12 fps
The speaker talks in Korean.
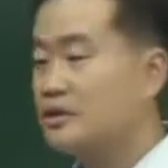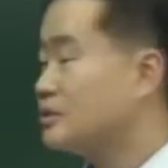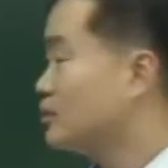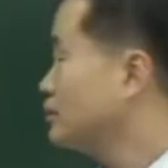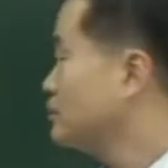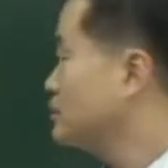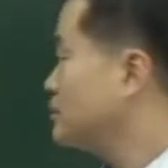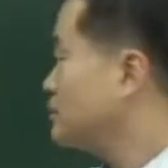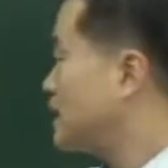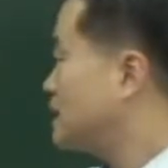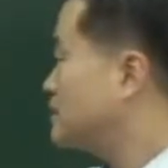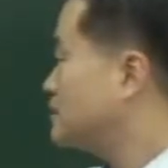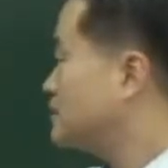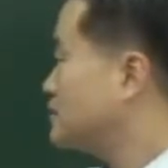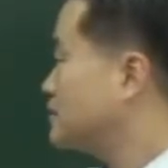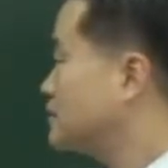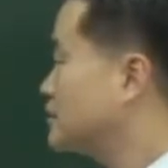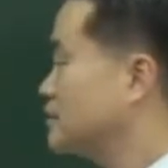돈을
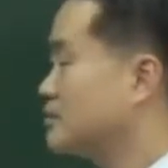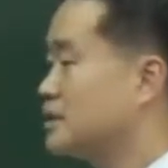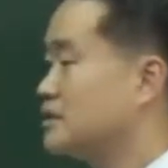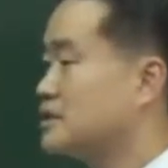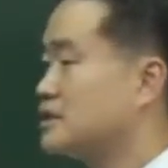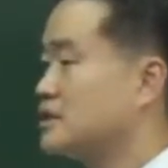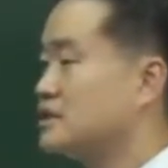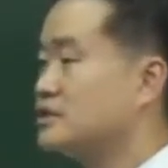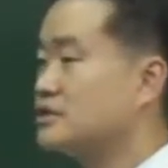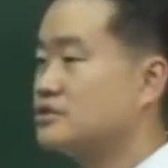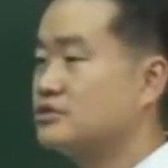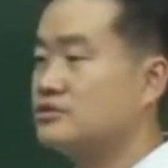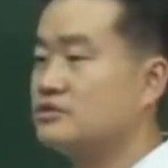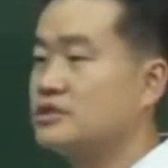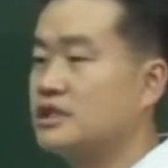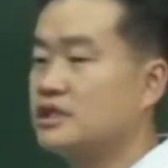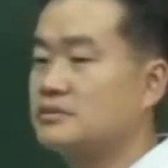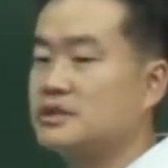받으려고 경매를 친
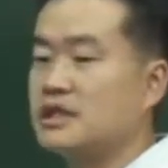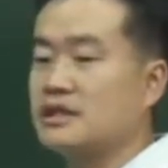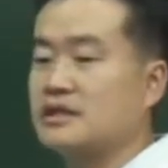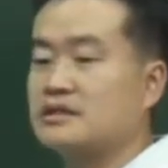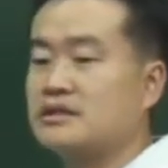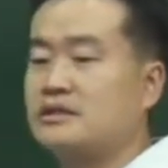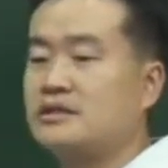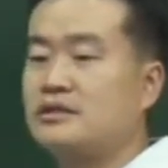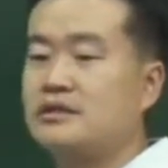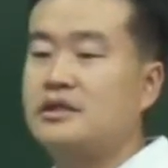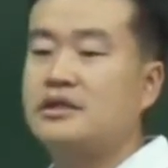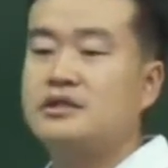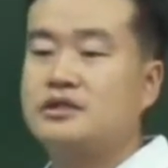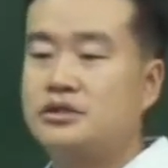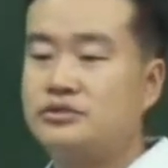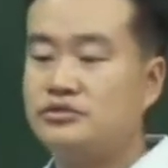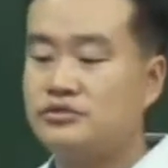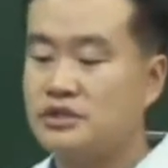저축은행 입장에서
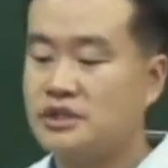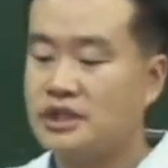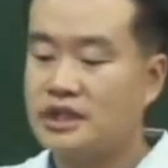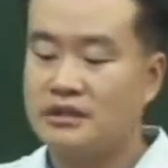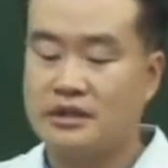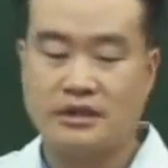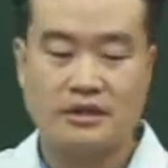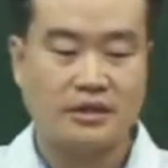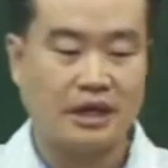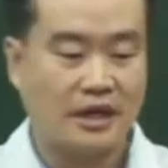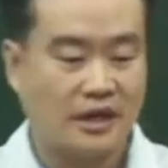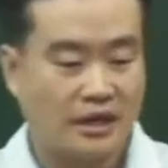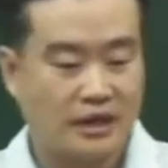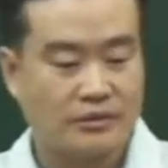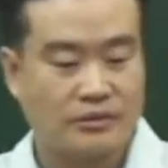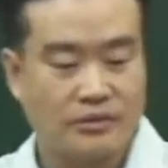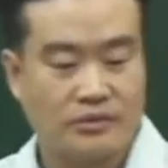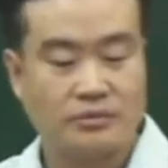선순위한테 다
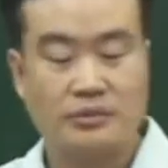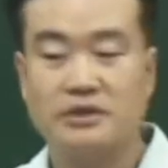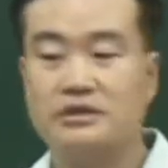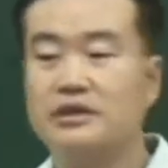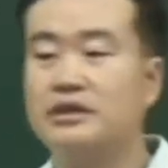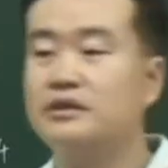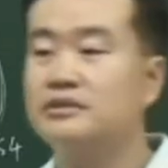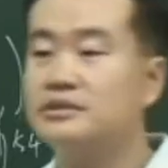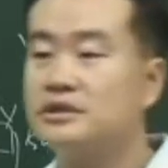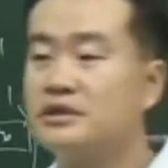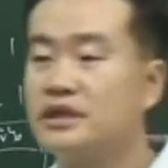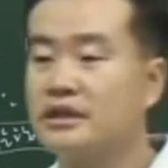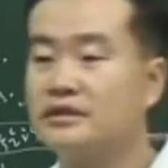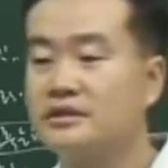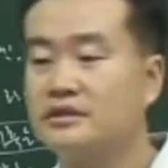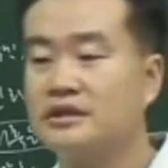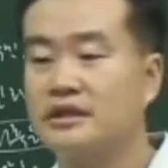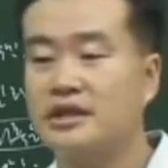가고 먹을 게 없을 때는
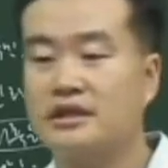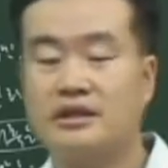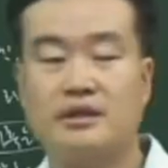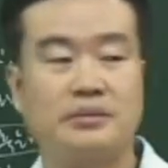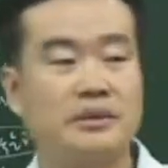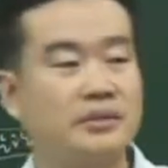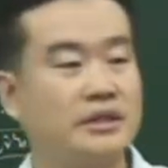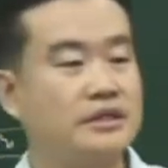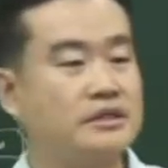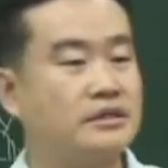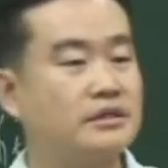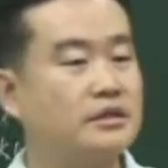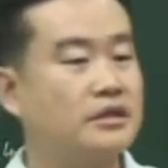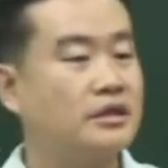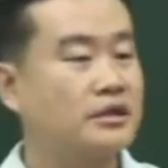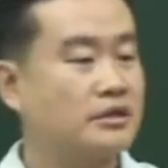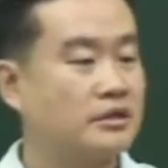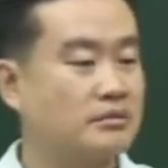어떻게 한다? 법원에서
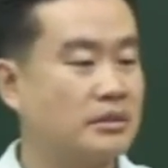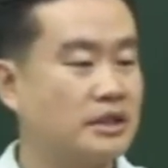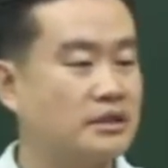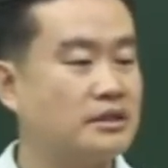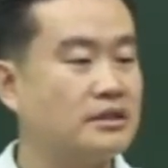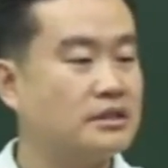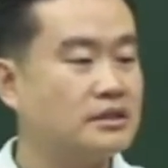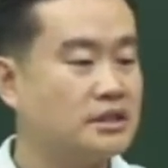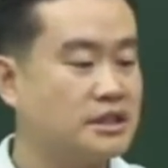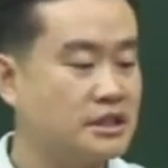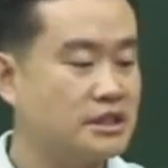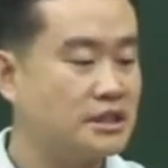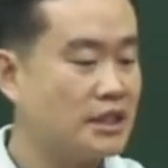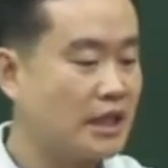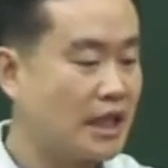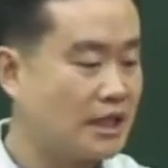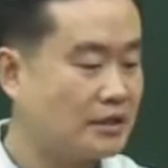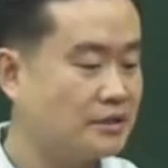경매를 치지
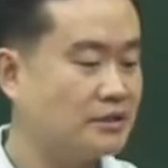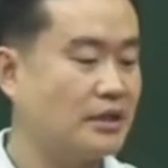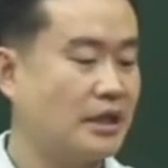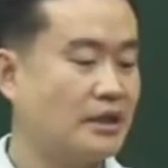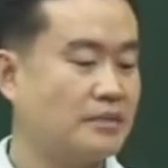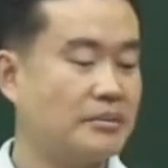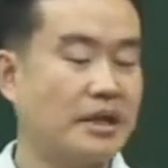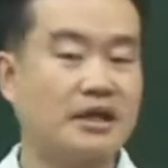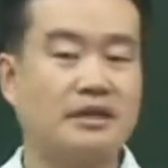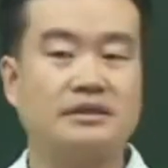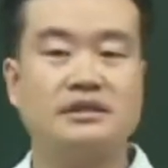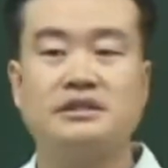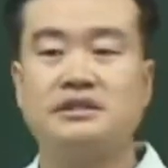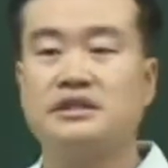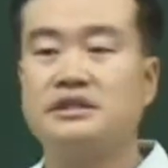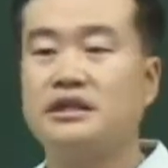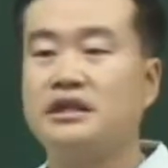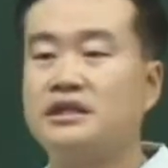않는다. 매각을
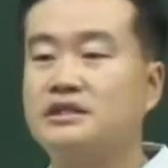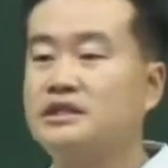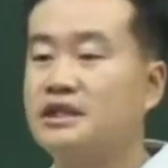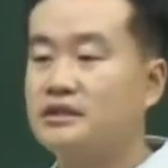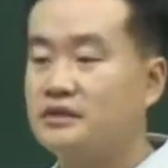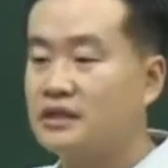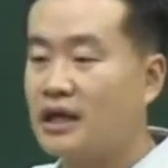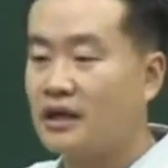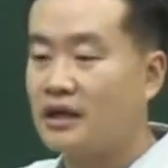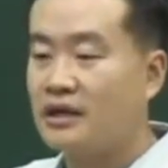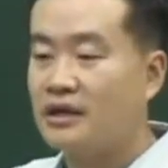진행하지 않는다.